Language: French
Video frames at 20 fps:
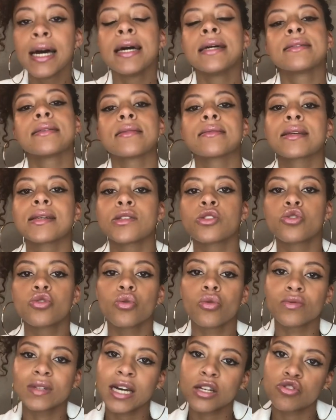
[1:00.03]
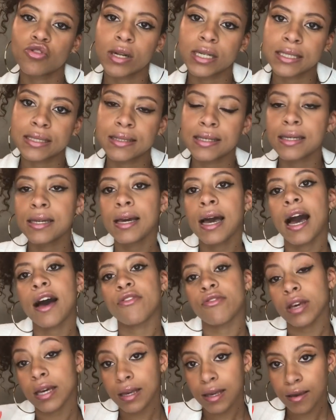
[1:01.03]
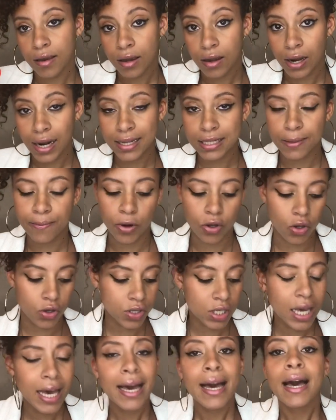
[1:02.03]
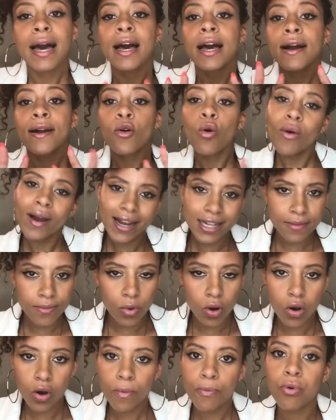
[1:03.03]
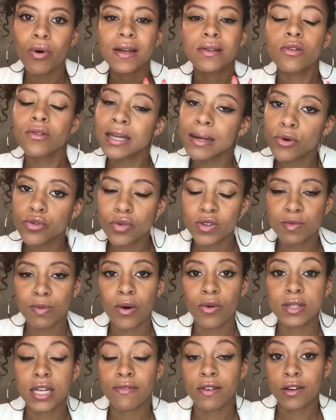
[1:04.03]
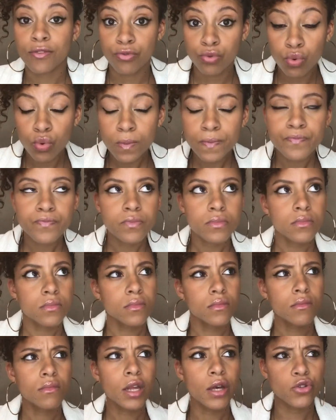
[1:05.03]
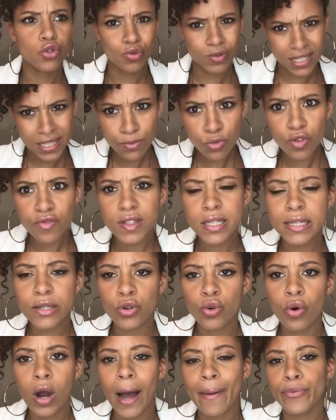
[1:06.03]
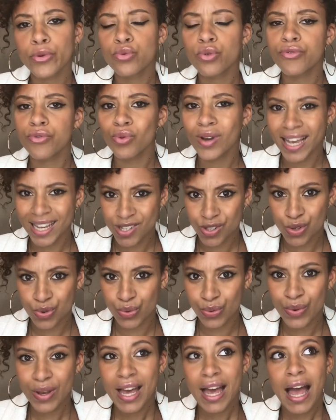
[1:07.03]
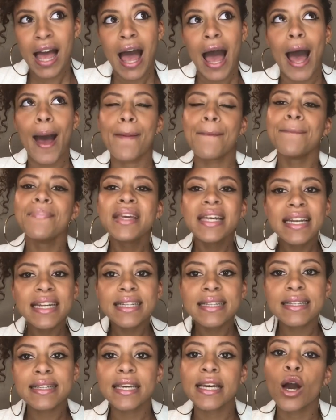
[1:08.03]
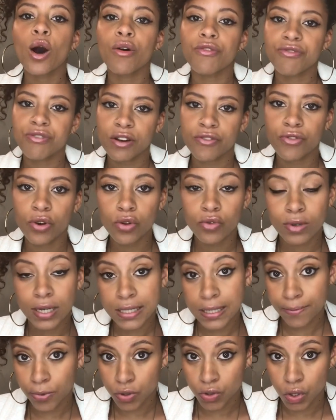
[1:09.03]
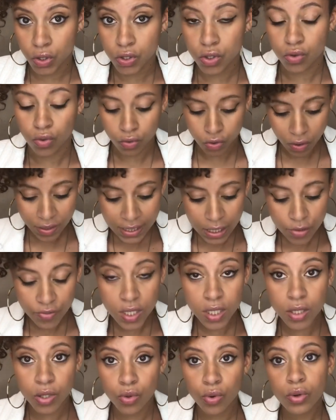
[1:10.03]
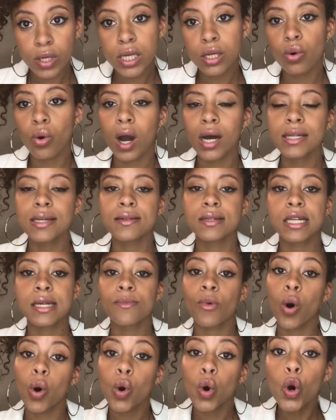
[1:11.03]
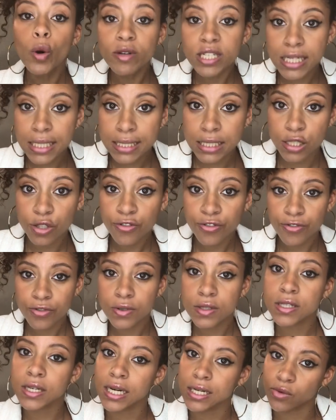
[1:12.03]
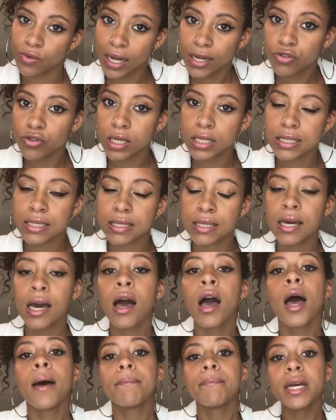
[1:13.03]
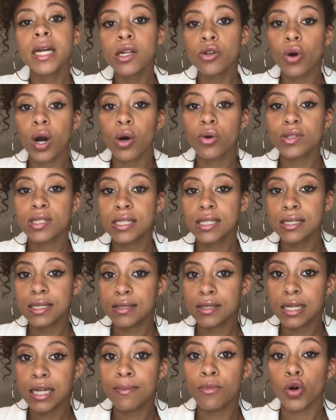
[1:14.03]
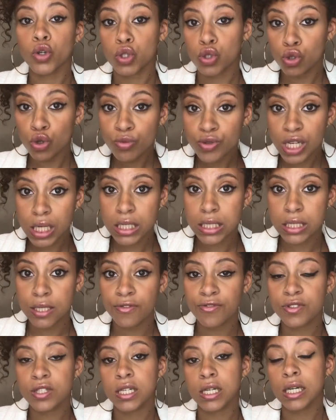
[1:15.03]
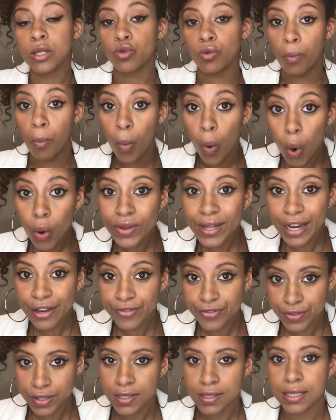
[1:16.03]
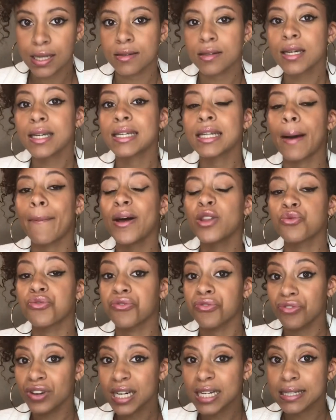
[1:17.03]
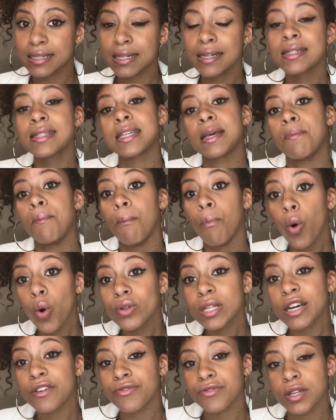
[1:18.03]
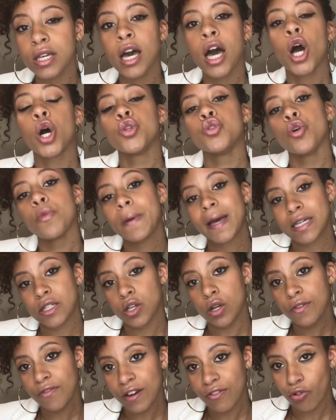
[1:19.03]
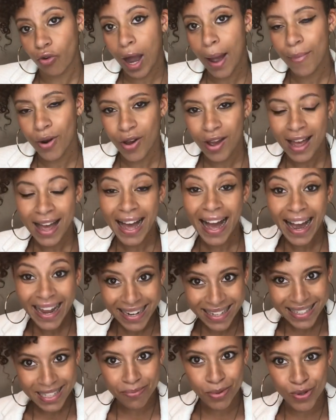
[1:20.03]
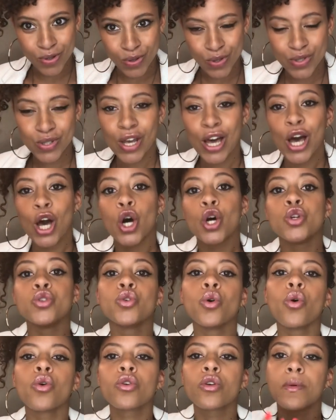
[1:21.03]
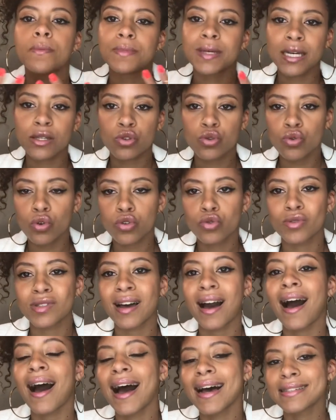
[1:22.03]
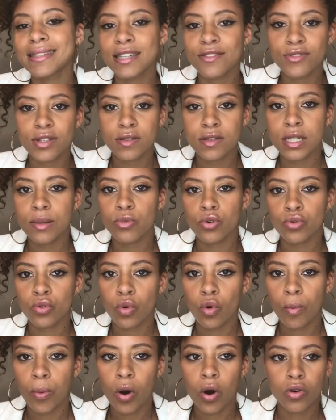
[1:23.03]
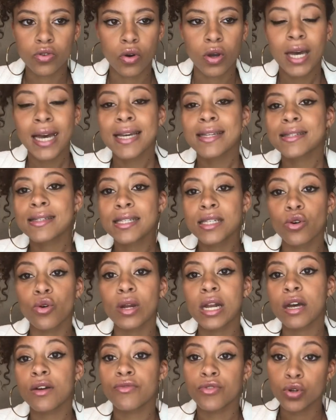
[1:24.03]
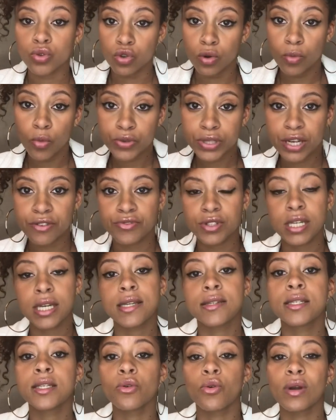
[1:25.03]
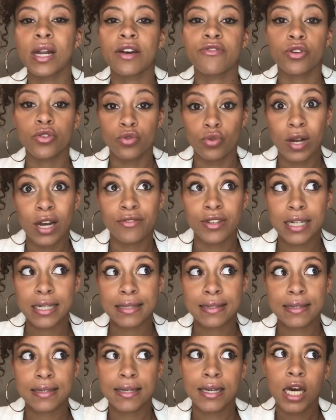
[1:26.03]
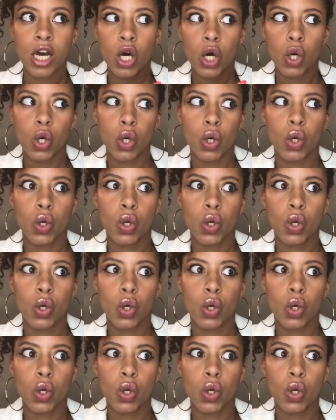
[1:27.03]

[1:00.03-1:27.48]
cette question d'actualité avec l'indépendance. Concrètement, pour être totalement transparente avec vous, ce type de vidéo a plutôt vocation à militer en faveur de l'indépendance. Donc dans cette vidéo, il y aura des éléments objectifs tirés de l'actualité, mais il y aura aussi des éléments subjectifs tirés de mon avis, c'est-à-dire qu'il n'y a pas de vérité, c'est mon avis de personnes favorables à l'indépendance. Donc, bien sûr, ce sera assez visible de comprendre ce qui relève de mon avis et ce qui relève de la vérité euh,